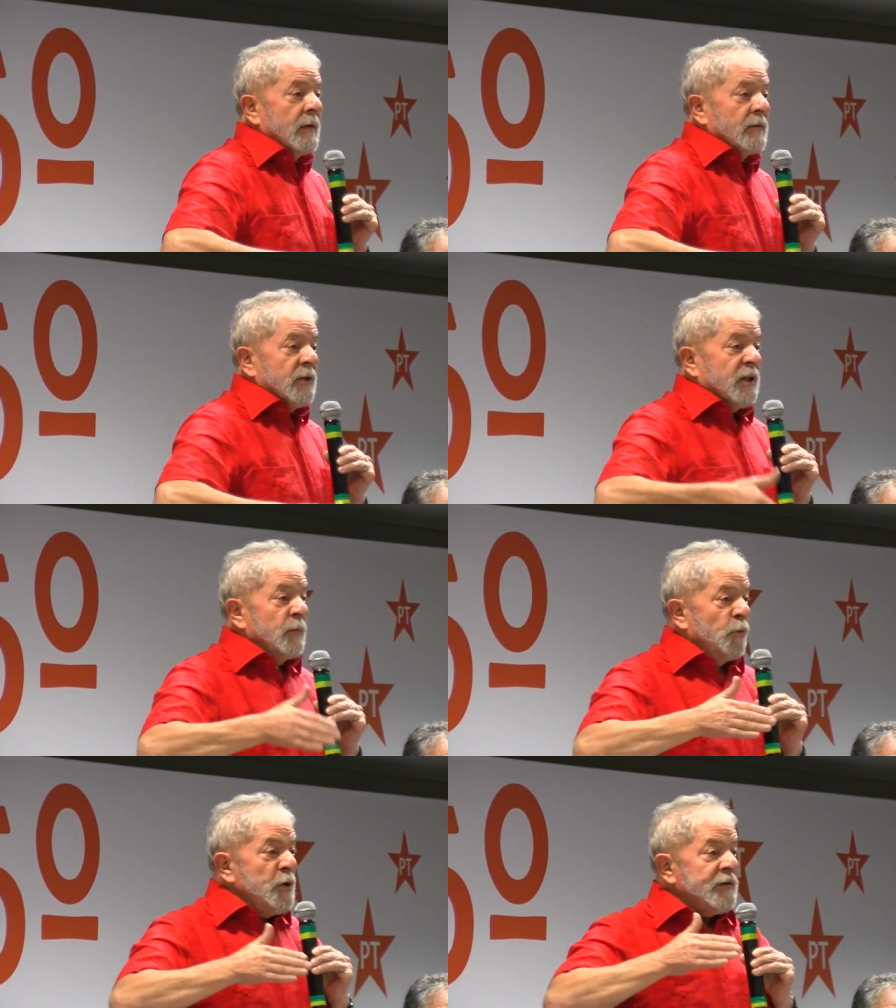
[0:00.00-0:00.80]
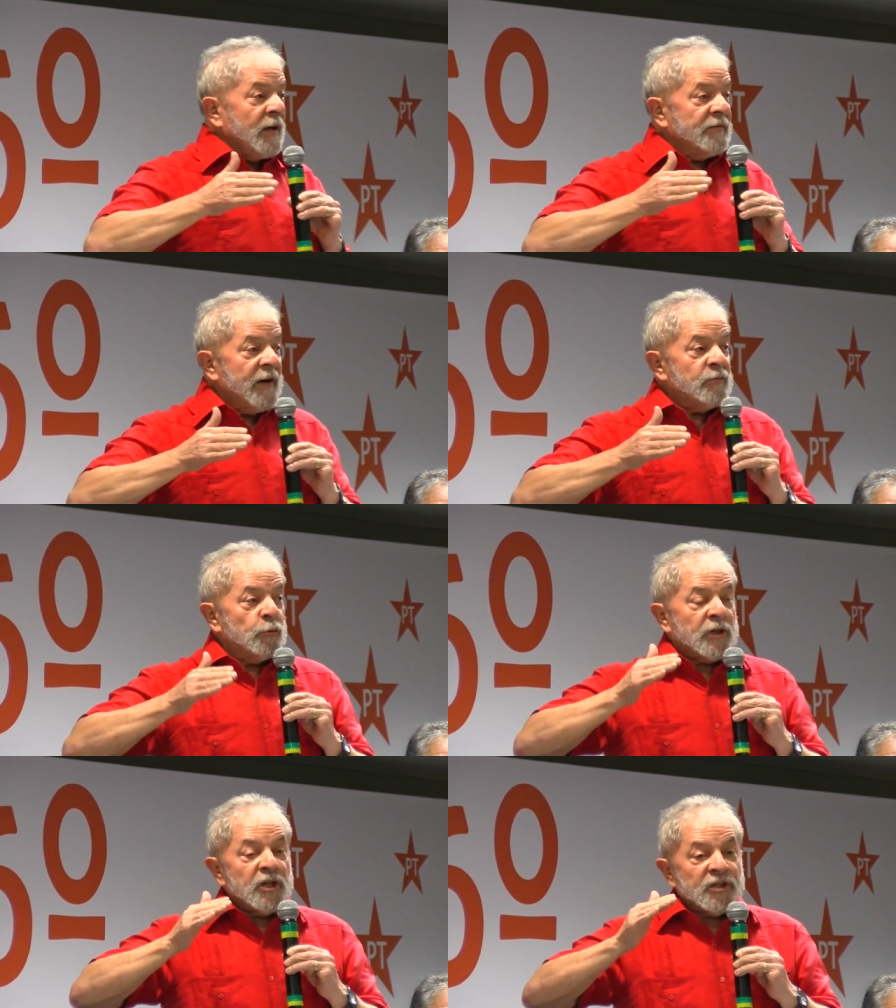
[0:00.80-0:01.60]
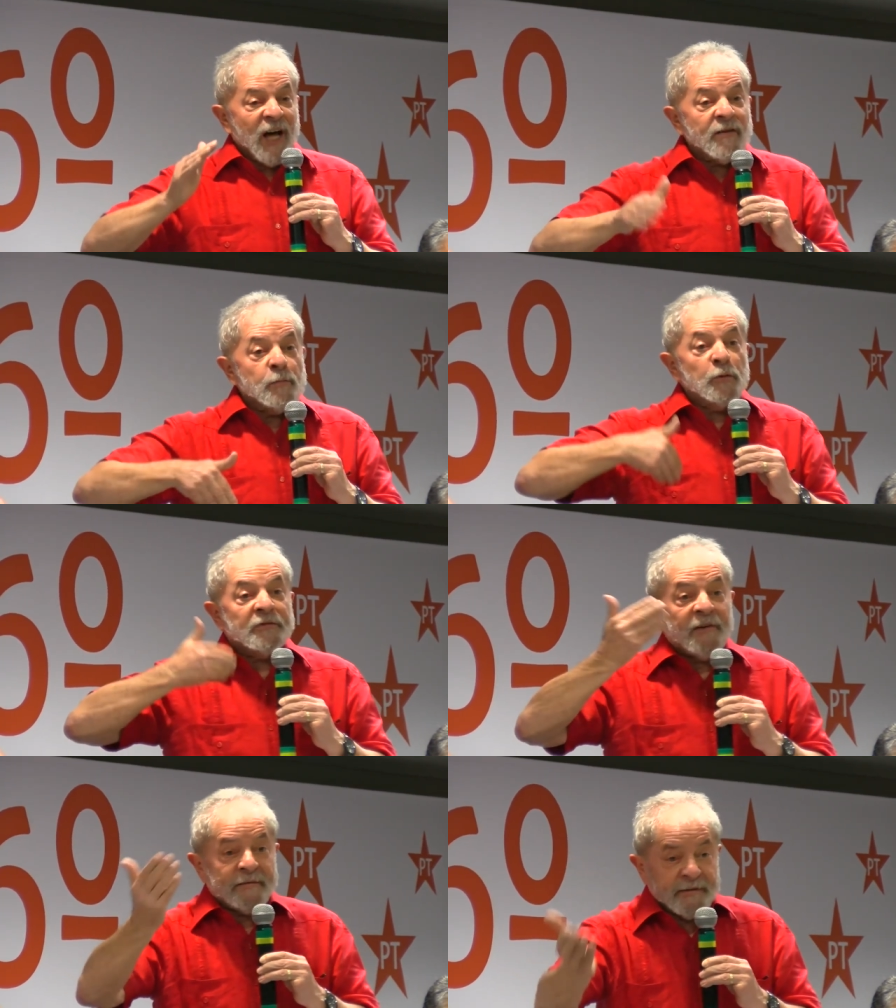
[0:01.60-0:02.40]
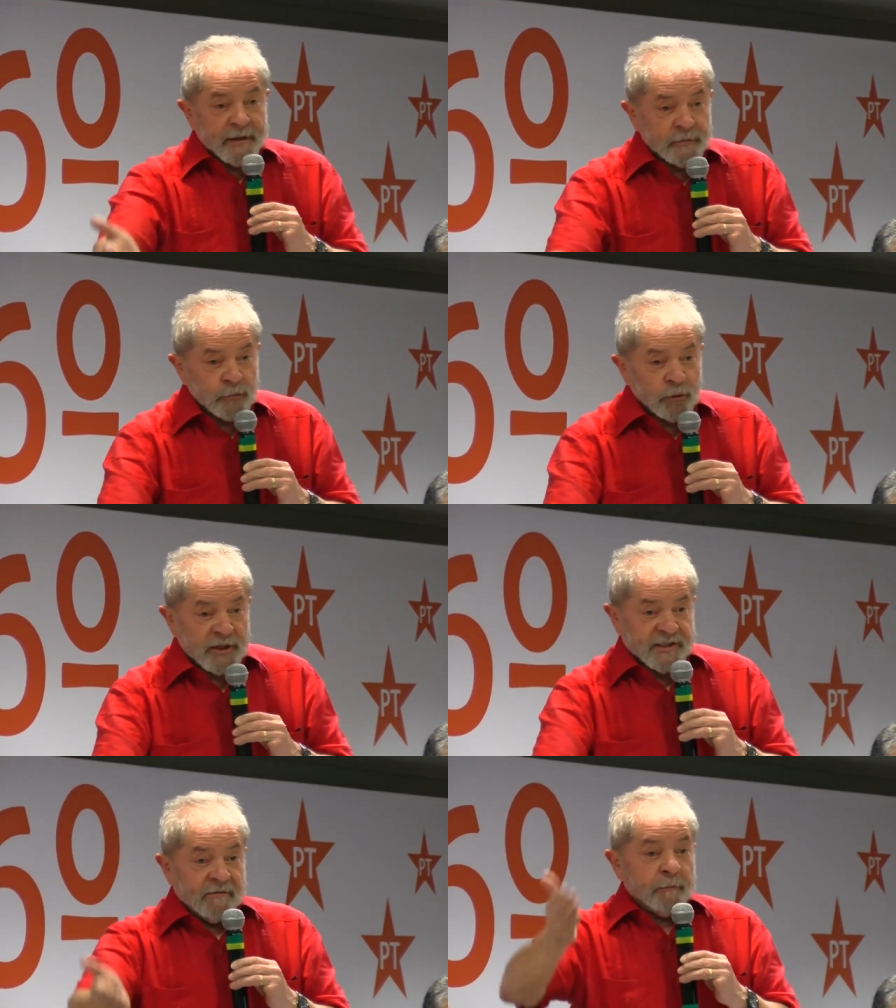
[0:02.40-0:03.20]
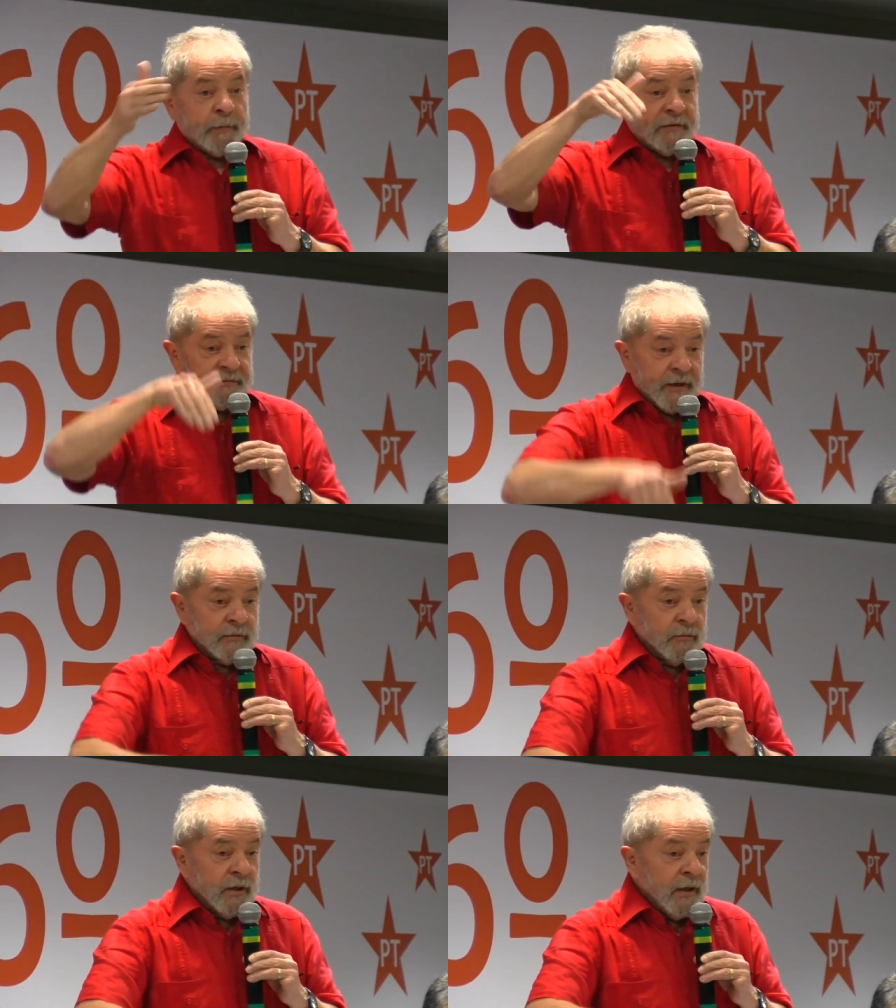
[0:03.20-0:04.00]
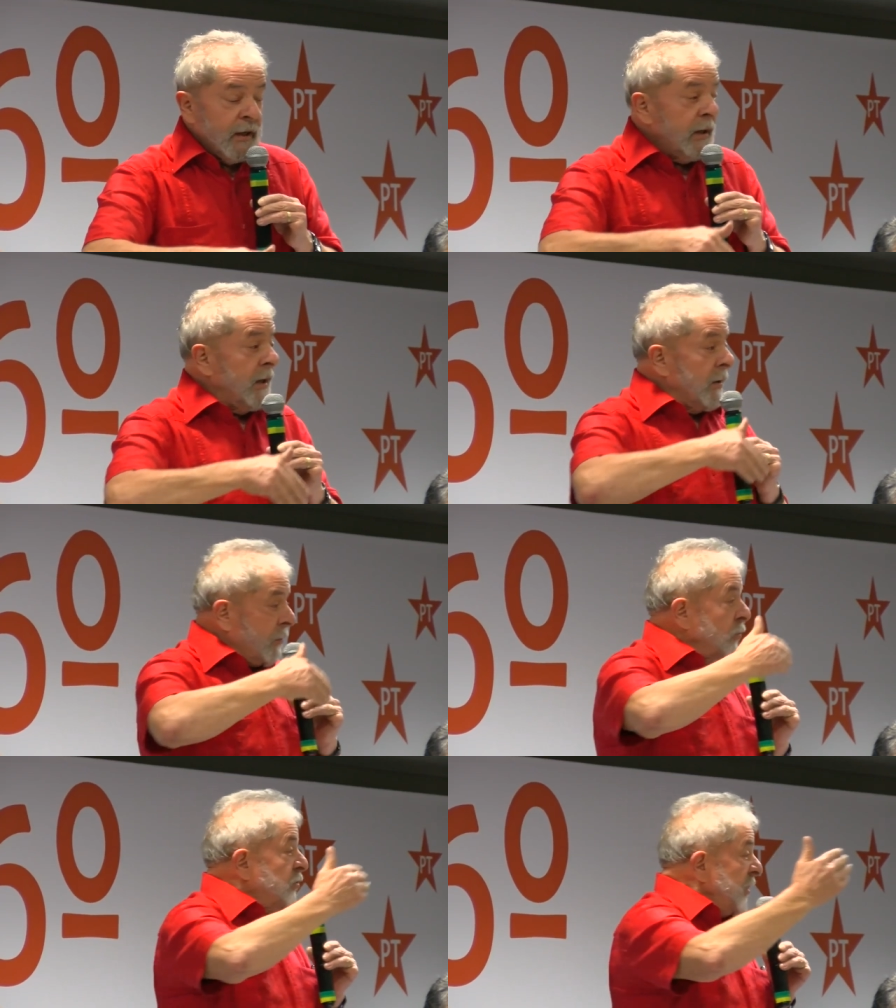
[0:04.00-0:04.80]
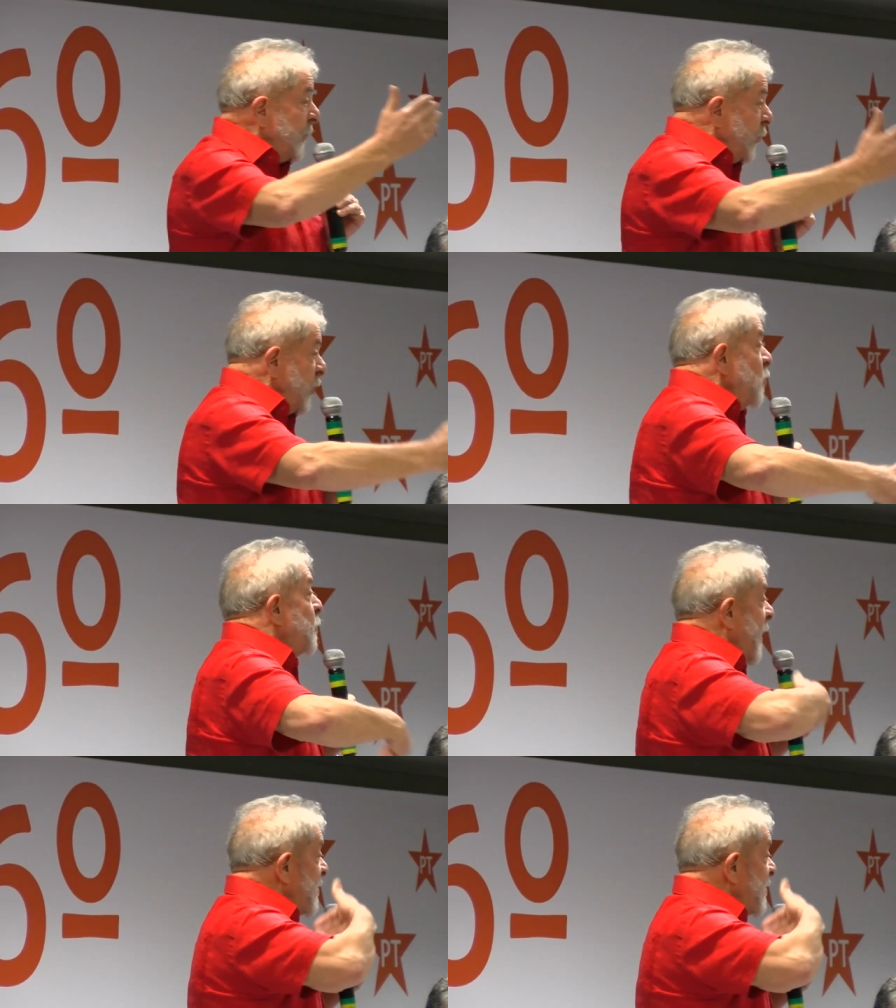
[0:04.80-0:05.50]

de que muitas vezes o que estávamos fazendo ou o que estávamos pensando contribuiu para